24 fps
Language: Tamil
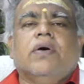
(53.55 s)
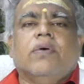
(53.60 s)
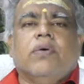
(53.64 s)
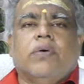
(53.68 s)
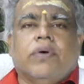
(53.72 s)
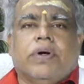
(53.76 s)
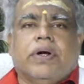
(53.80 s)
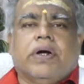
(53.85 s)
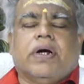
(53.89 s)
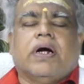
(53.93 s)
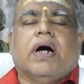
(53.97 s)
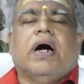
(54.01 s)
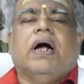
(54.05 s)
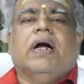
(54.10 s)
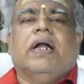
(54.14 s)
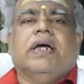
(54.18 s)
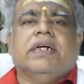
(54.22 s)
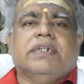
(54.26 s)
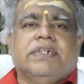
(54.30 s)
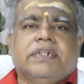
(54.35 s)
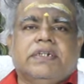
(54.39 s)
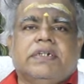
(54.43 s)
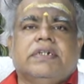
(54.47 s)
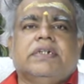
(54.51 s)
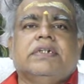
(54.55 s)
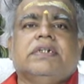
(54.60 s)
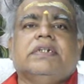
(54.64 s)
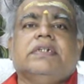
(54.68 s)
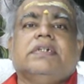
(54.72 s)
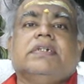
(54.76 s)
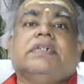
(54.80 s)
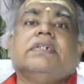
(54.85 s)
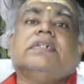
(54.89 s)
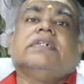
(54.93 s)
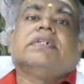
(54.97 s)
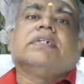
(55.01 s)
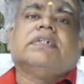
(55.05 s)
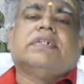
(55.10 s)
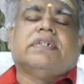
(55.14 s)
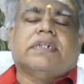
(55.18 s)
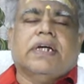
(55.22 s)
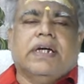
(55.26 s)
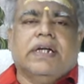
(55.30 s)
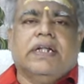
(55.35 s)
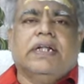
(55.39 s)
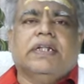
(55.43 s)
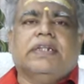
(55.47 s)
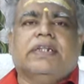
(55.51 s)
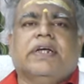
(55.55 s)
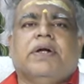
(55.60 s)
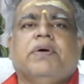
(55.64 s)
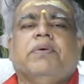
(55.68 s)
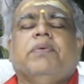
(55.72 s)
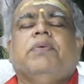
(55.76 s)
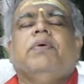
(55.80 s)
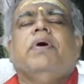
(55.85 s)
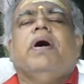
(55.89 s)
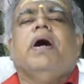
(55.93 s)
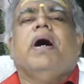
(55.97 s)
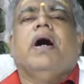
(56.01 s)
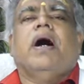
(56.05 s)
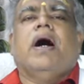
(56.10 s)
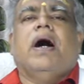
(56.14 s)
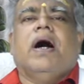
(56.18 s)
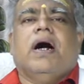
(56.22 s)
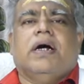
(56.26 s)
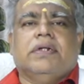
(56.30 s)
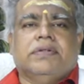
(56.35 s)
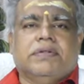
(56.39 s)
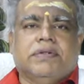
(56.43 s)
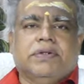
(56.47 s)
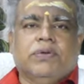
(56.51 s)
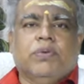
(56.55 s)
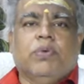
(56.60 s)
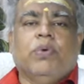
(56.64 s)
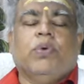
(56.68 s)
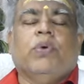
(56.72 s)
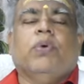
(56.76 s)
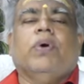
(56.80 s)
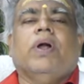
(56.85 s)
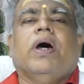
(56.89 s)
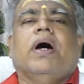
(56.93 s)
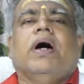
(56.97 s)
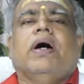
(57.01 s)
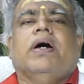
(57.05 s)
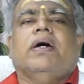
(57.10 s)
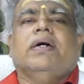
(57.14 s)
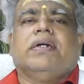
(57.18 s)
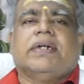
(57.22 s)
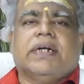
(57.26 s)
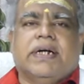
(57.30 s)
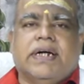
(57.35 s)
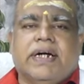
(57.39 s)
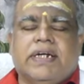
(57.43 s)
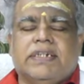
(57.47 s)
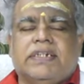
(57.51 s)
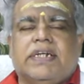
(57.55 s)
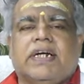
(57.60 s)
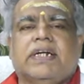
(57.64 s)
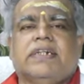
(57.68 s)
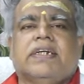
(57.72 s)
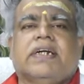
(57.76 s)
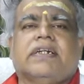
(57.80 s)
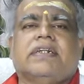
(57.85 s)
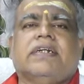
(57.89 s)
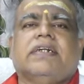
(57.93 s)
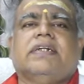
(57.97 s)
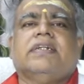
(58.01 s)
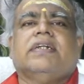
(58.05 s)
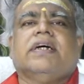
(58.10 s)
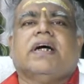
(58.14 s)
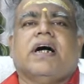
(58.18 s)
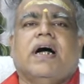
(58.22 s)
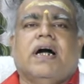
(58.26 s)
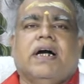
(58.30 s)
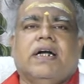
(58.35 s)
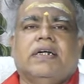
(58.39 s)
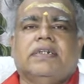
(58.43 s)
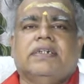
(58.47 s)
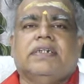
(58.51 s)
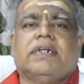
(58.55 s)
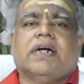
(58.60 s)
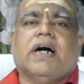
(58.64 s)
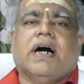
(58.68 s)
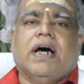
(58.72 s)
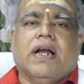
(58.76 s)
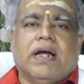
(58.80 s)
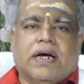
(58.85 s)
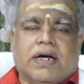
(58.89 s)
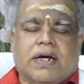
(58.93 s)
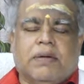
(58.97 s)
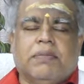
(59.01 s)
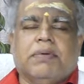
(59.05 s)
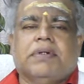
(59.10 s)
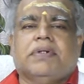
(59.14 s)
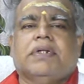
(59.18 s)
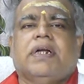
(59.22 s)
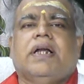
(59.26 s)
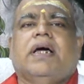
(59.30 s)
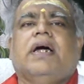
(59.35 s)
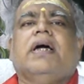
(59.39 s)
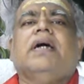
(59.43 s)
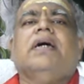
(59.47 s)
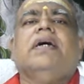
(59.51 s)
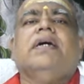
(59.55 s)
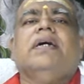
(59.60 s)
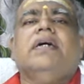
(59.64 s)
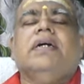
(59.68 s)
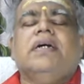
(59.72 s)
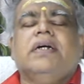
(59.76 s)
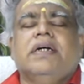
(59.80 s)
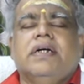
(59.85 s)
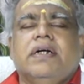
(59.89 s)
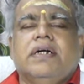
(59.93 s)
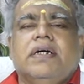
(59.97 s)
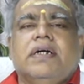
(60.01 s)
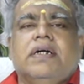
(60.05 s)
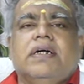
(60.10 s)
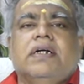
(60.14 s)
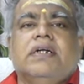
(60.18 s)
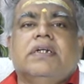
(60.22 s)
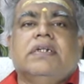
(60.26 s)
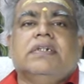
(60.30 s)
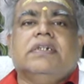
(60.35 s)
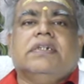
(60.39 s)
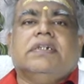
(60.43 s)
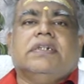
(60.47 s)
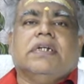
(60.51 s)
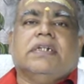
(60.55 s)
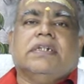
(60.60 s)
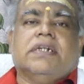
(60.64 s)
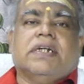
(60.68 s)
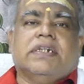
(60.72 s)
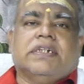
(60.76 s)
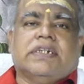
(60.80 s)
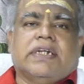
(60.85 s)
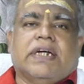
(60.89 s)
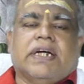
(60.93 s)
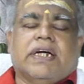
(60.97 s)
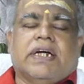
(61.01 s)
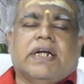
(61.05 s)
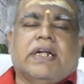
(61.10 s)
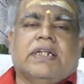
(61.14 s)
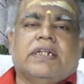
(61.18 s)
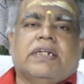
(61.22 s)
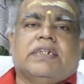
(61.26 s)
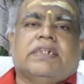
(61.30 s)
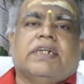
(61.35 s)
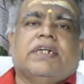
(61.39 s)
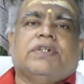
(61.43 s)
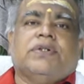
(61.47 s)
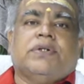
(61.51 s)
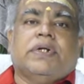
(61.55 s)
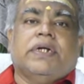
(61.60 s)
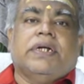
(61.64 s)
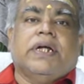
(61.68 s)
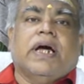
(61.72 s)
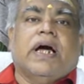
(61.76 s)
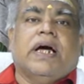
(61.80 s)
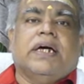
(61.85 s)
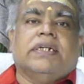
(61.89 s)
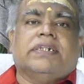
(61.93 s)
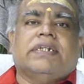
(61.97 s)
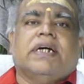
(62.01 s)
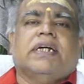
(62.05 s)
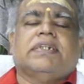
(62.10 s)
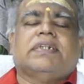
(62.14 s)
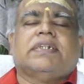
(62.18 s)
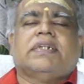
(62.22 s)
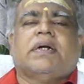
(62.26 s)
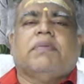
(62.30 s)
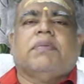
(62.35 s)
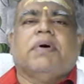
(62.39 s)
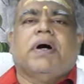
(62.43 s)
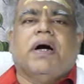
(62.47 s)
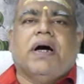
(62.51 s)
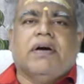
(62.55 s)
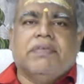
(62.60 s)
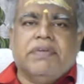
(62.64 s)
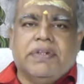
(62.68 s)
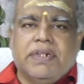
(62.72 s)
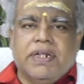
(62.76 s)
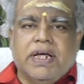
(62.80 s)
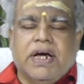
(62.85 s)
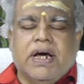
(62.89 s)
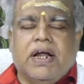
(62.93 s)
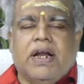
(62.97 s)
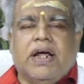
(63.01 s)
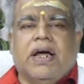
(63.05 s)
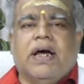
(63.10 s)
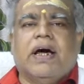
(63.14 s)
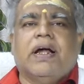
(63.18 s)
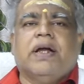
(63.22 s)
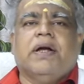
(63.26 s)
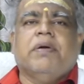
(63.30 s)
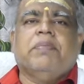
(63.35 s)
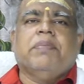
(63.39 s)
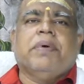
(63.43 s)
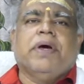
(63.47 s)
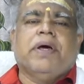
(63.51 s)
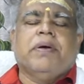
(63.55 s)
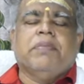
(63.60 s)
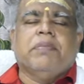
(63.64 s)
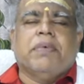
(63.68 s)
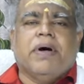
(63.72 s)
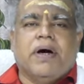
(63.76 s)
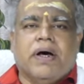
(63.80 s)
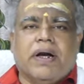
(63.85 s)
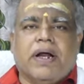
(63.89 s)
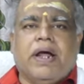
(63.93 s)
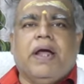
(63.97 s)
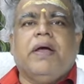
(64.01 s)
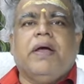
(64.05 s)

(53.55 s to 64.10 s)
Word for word: ஒரு காலேஜு சந்நிதி தெரு அது வந்து குருகுலா ட்ரெடிஷனில் நடந்துருந்த காலேஜ் காலக்கிரமத்தில் சந்திரசேகரந்த சரசு நியாயசாஸ்திர மகாவித்யாலயான்னு பேர் மாறி